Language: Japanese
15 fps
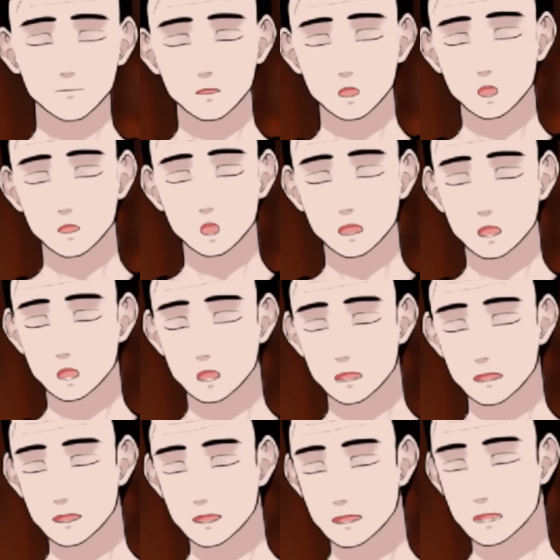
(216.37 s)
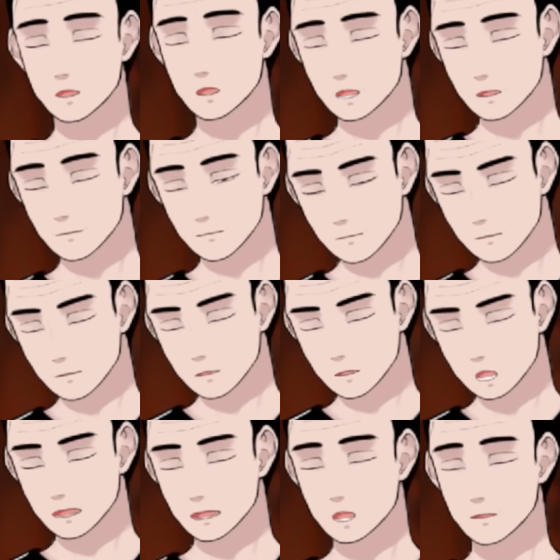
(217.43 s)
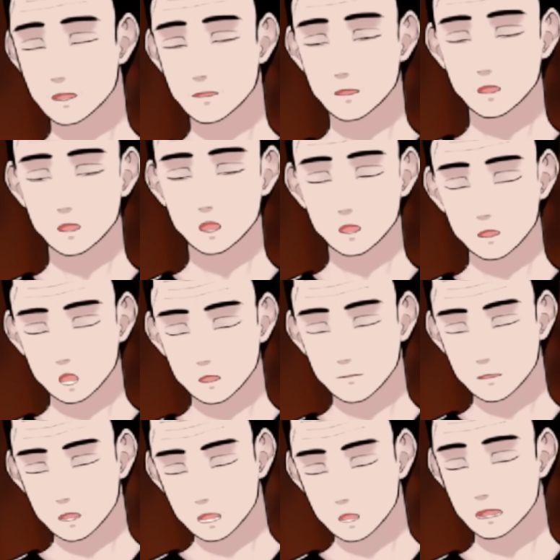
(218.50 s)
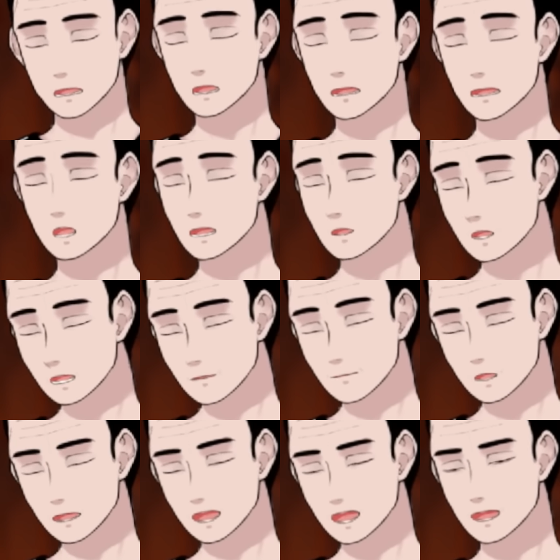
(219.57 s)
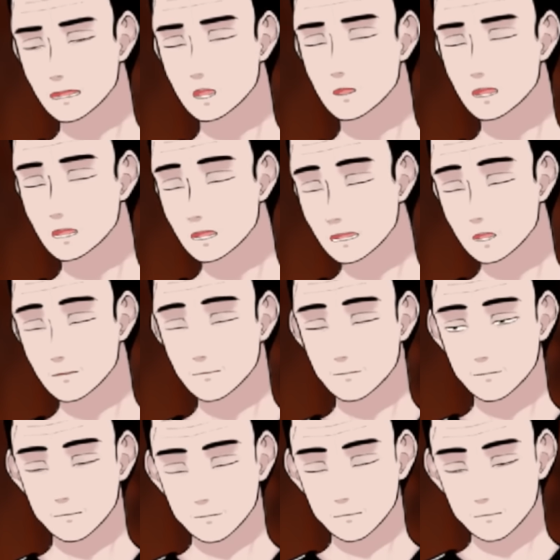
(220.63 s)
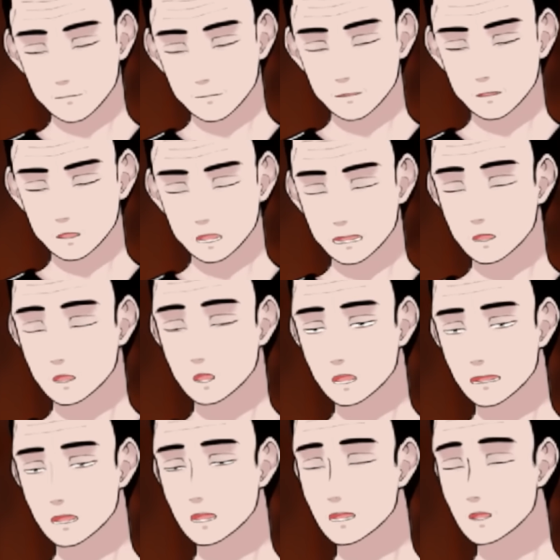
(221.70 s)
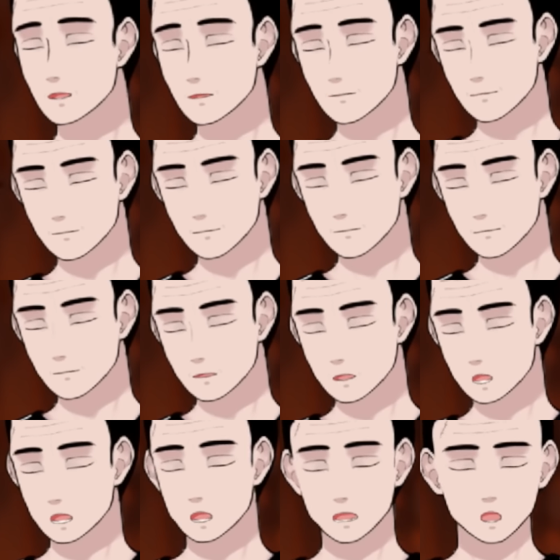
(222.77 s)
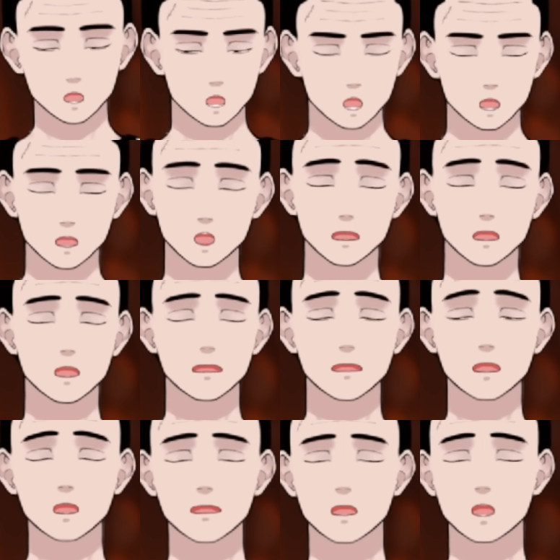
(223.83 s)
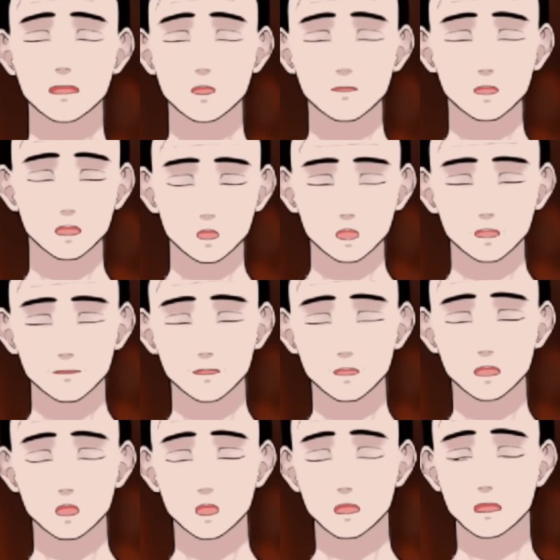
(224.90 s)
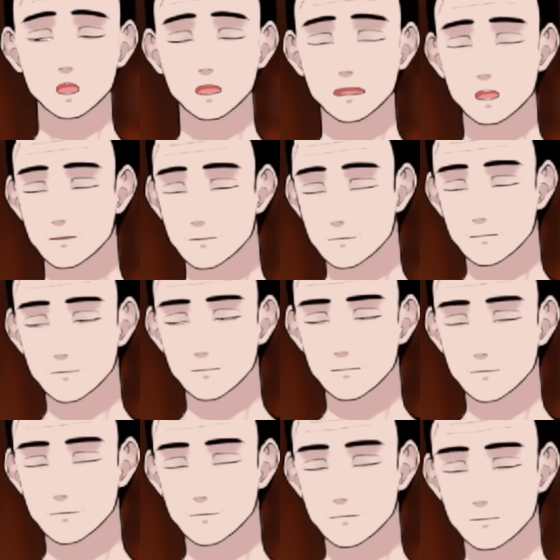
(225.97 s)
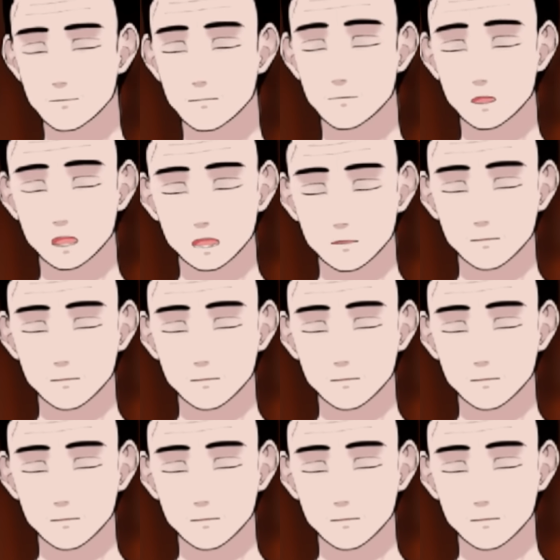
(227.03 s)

同意があった、なかったというよりも、もう今は、相手が嫌と言えば嫌なんです。それはどうのことで、もう法律がそうなんで、どうにもならないです。ね。